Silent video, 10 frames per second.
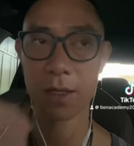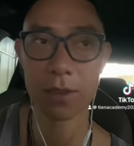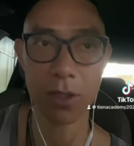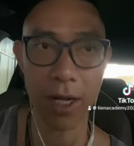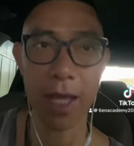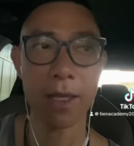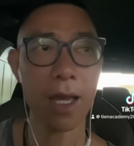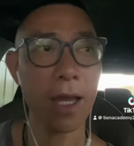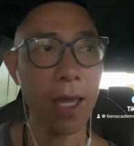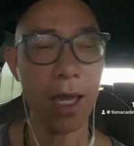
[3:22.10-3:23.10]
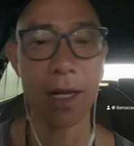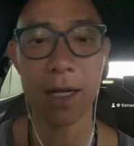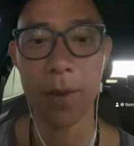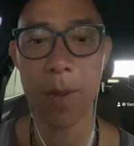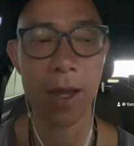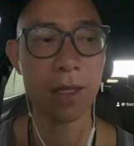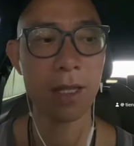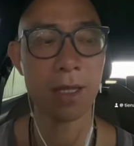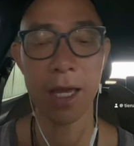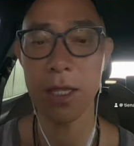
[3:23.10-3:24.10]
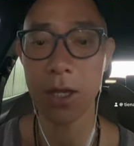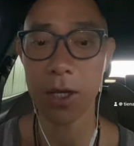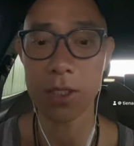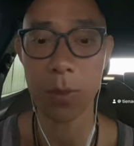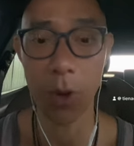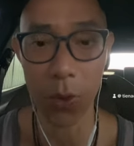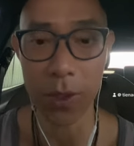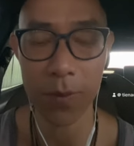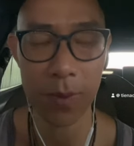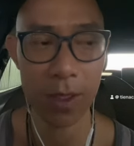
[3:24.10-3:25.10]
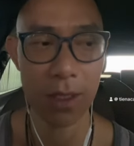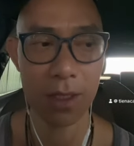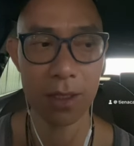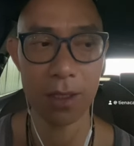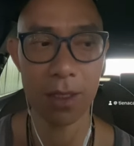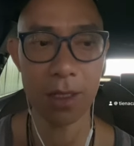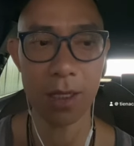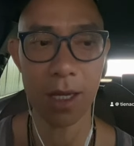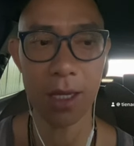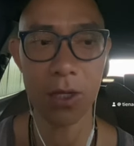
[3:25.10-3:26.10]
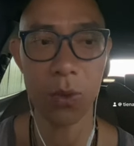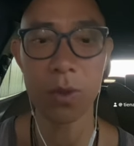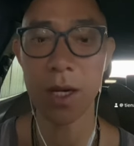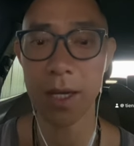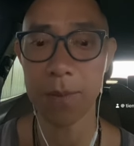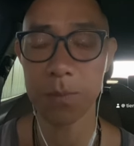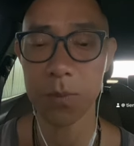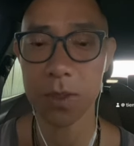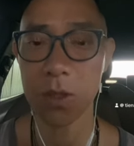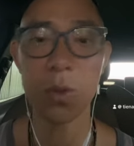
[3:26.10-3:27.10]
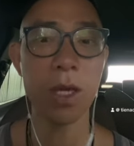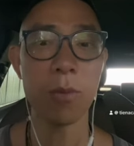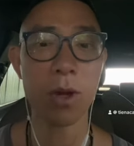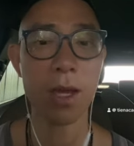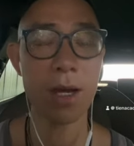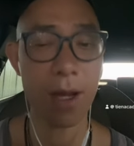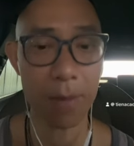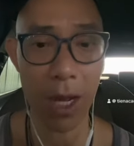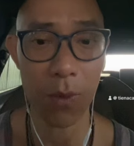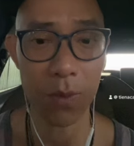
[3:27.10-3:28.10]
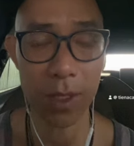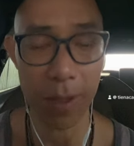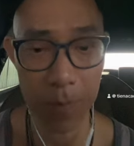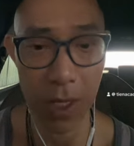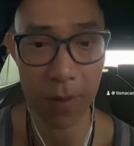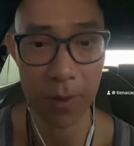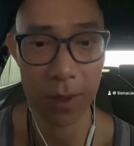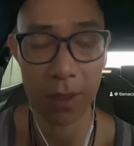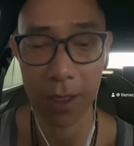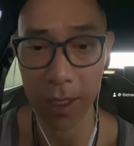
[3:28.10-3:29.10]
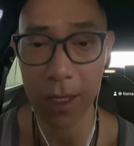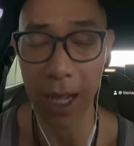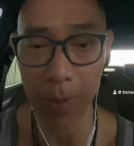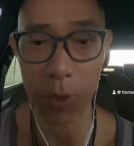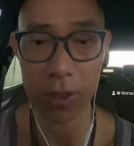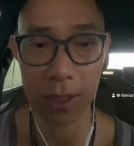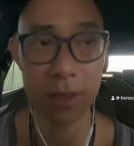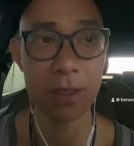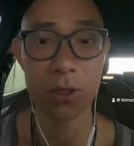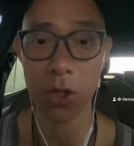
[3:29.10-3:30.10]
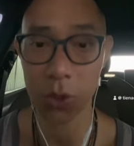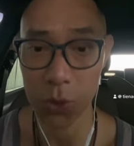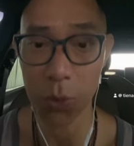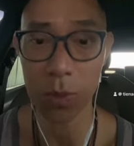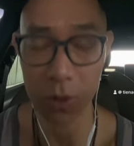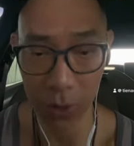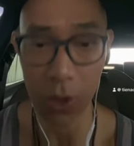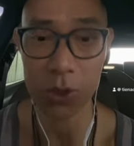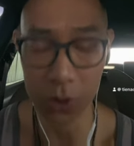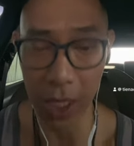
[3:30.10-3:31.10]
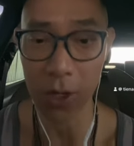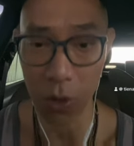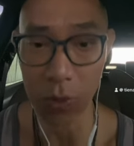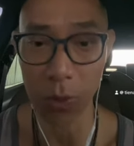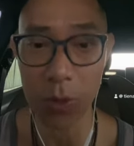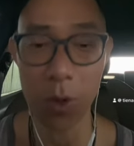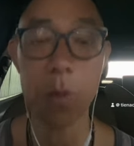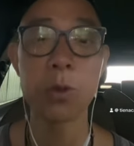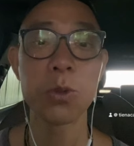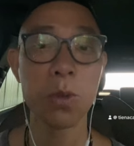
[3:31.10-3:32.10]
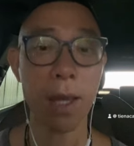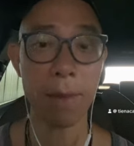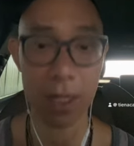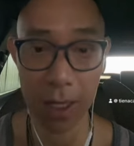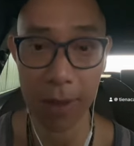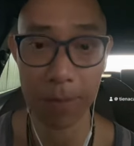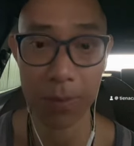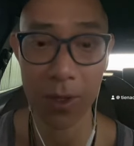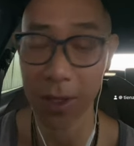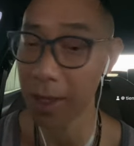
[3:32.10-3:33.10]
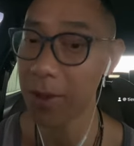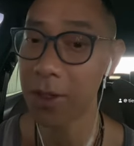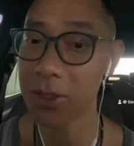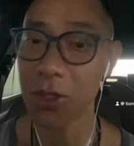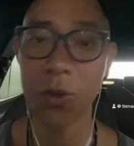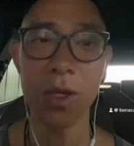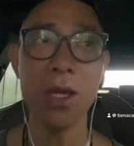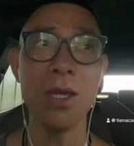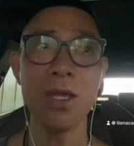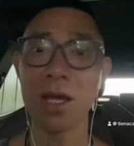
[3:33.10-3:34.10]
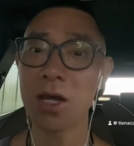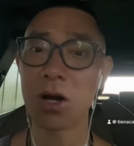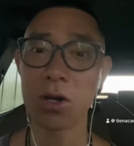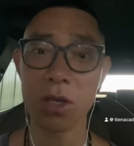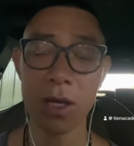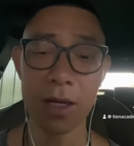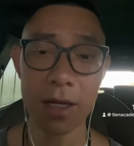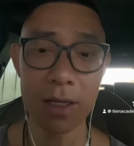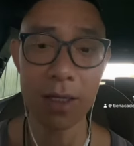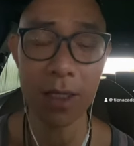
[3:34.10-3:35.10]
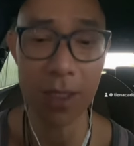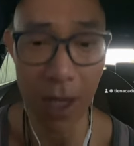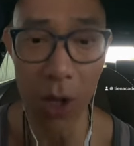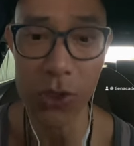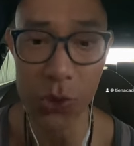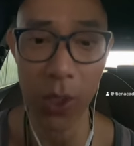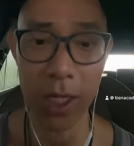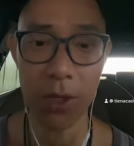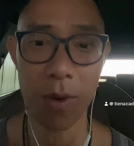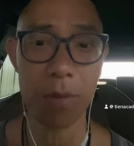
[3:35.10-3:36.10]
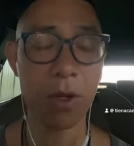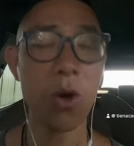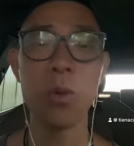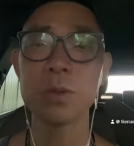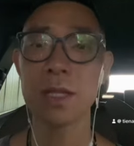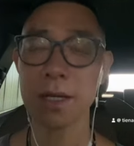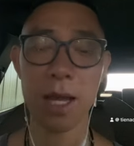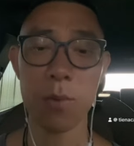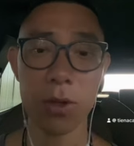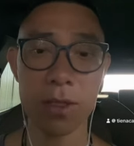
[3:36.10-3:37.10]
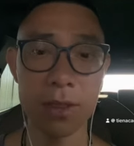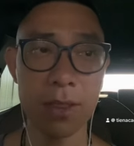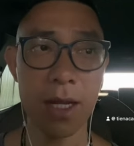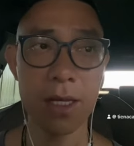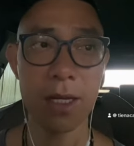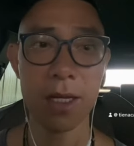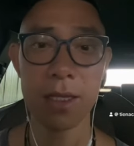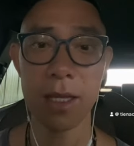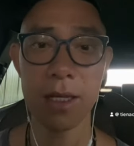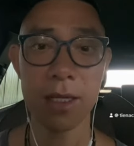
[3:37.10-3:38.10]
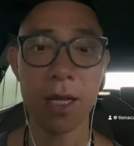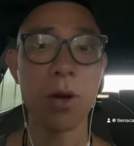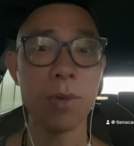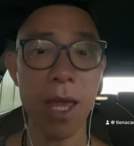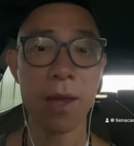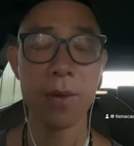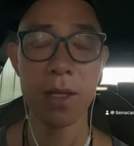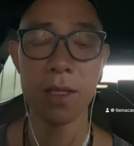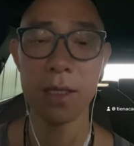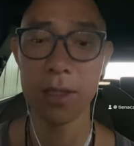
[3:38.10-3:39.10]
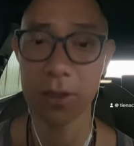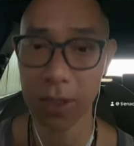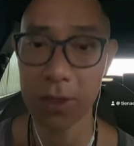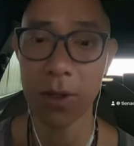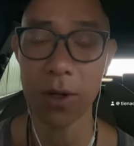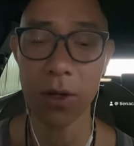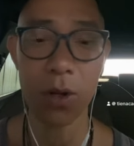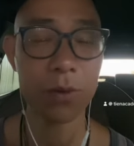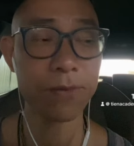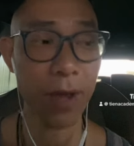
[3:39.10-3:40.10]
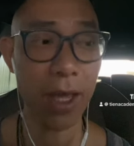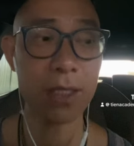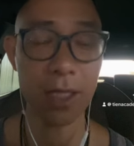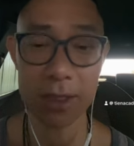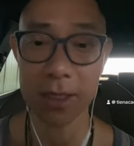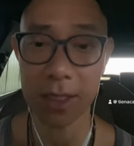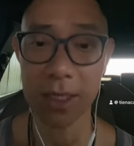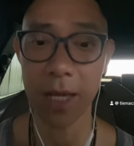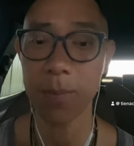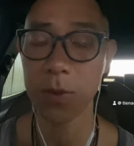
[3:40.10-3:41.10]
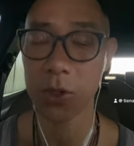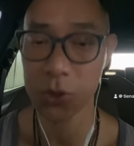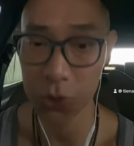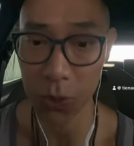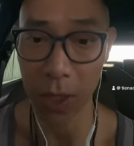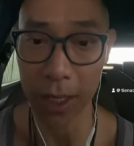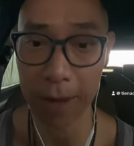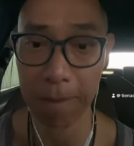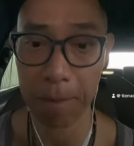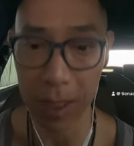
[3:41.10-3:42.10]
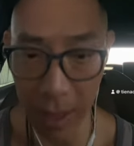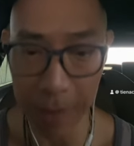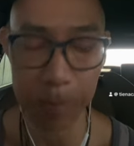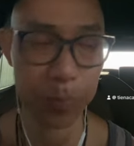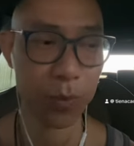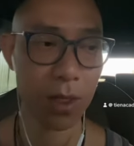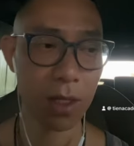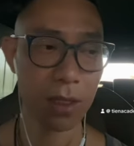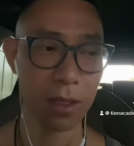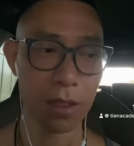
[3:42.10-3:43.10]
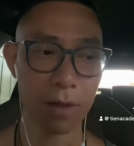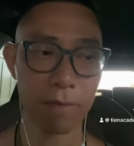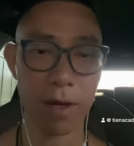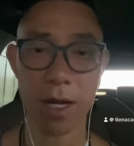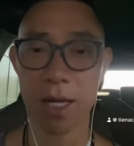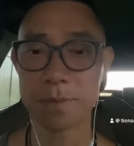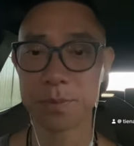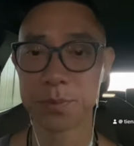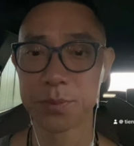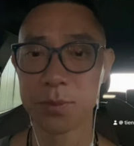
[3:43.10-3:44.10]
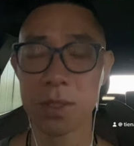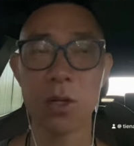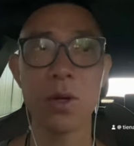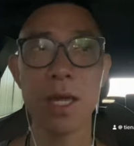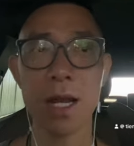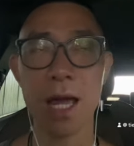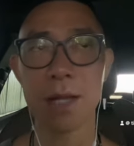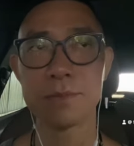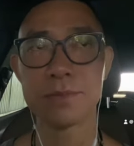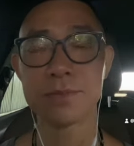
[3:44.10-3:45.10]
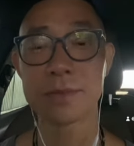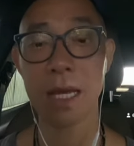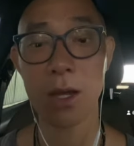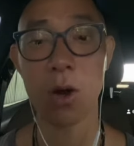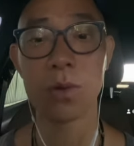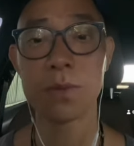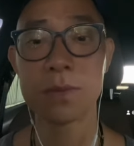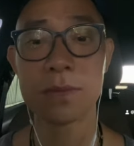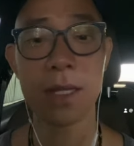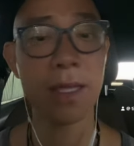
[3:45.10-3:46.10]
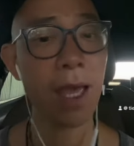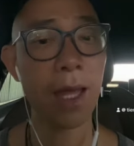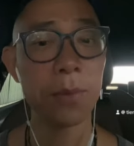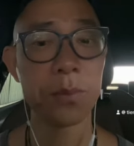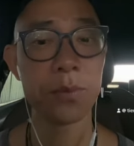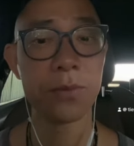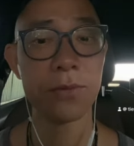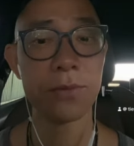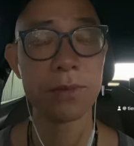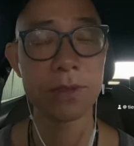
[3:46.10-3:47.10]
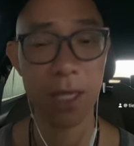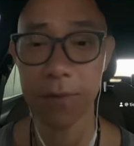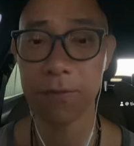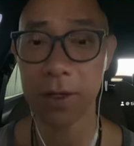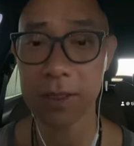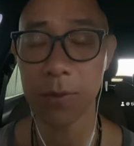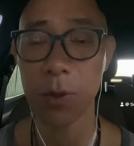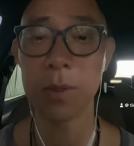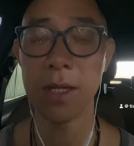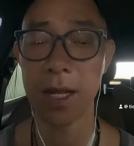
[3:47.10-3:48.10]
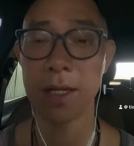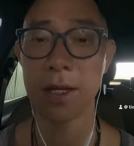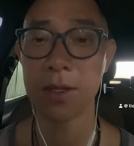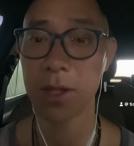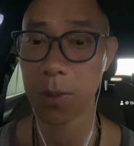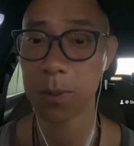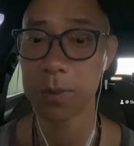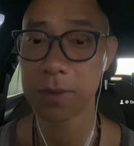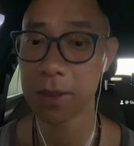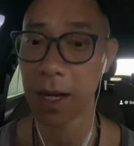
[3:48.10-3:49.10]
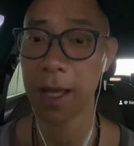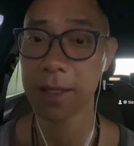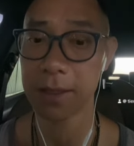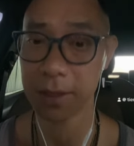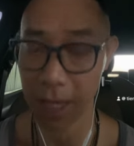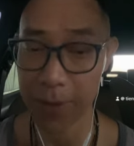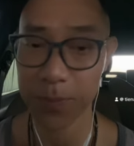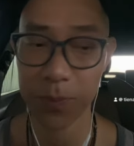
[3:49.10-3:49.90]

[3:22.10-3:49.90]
rõ ràng ngắn hạn là bạn có thể thấy những cái sóng hồi nhưng cái cuộc chơi á, sau khi một cái cơn bão nó chấm dứt tất cả mọi thứ nó sụng nó sẽ cũng cũng cũng cũng xuống lại mặt đất ok sau khi những cái con cơn gió xoáy đúng không nó hút tất cả mọi thứ lên trên trên không gian thì từ từ nó vẽ sẽ sẽ sẽ sẽ xuống lại mặt đất và thì có nghĩa là ngắn gọn là giá sẽ vẫn tiếp tục đi lên trong tương lai tới đây